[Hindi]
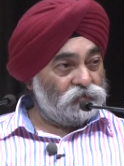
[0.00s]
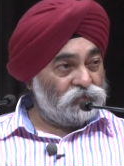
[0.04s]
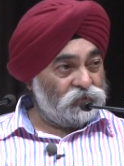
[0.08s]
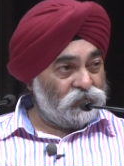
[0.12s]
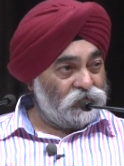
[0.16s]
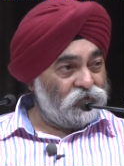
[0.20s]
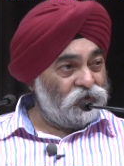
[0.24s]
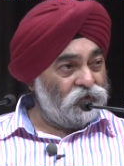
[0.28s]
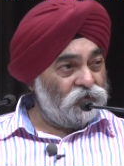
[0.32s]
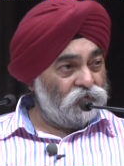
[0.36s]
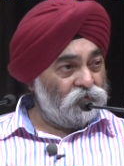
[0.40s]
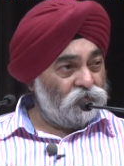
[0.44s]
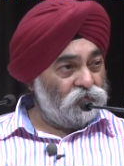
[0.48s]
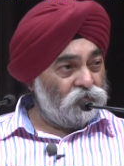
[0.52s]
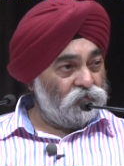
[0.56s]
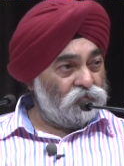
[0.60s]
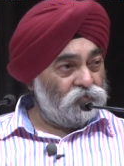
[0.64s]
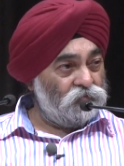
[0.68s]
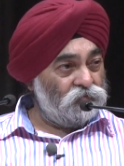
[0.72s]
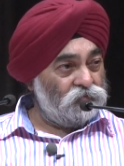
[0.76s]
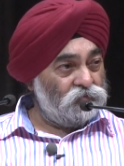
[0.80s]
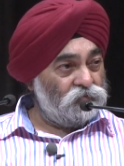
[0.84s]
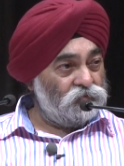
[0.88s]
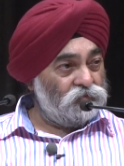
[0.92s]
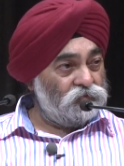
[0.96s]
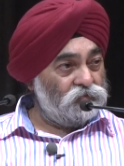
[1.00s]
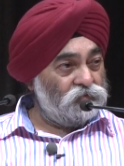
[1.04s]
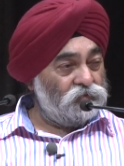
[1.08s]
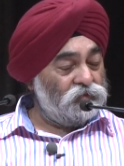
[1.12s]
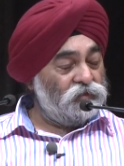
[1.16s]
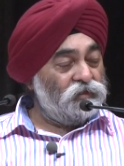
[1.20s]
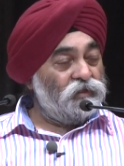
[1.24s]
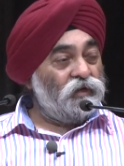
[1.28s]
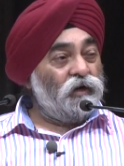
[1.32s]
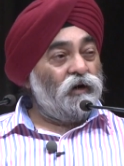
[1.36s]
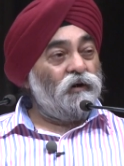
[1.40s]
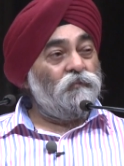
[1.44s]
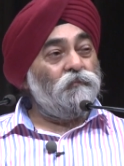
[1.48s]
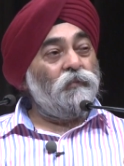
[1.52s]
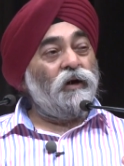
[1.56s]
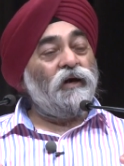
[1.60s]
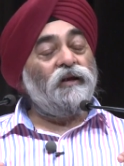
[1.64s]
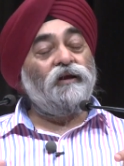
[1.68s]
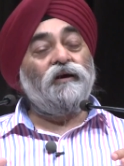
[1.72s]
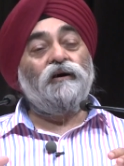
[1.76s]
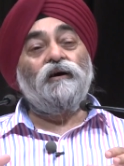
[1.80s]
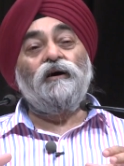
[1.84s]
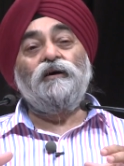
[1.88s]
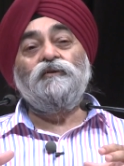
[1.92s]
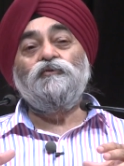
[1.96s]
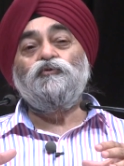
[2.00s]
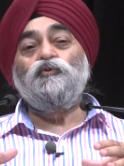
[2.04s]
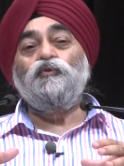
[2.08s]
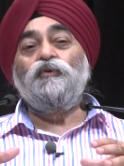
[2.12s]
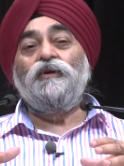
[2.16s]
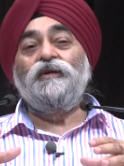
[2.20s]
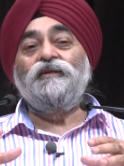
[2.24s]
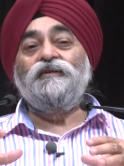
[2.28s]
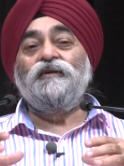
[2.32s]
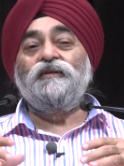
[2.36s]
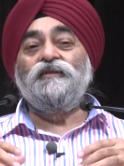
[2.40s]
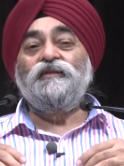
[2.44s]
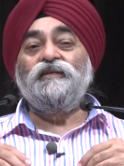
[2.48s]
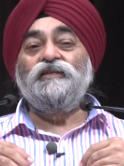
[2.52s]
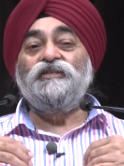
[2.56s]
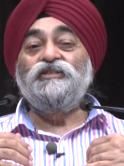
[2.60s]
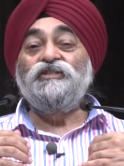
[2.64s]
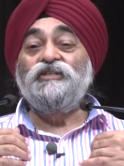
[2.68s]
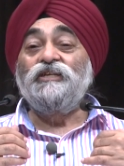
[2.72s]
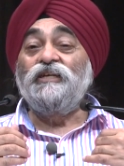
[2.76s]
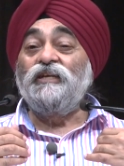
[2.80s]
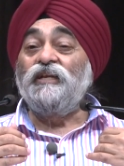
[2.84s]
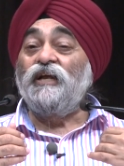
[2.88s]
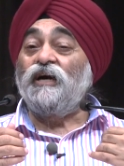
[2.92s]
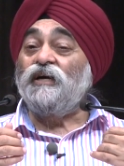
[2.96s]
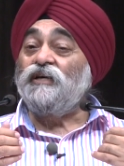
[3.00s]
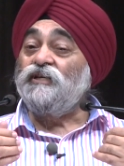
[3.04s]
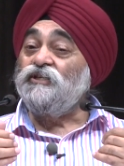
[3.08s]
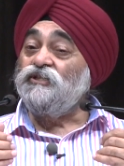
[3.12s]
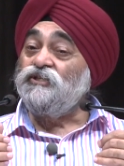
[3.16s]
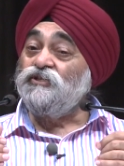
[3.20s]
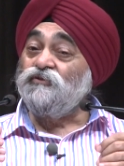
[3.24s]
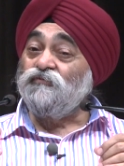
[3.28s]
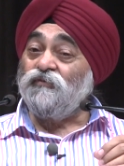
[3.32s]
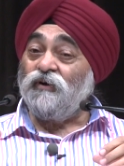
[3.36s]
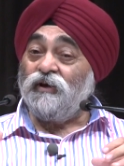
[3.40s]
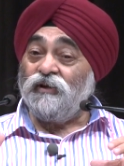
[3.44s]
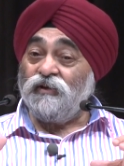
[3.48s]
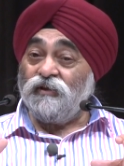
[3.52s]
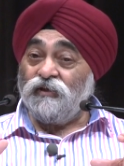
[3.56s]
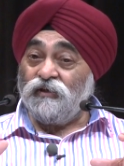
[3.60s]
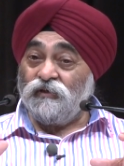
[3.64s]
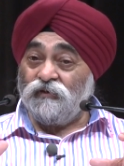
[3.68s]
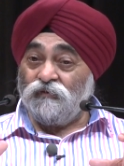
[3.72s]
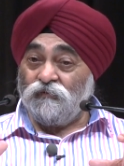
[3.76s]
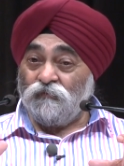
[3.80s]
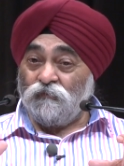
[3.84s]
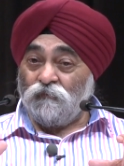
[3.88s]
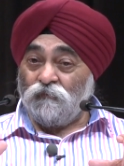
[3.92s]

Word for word: है ना हमारे कान सुनना चाहते हैं शीला की जवानी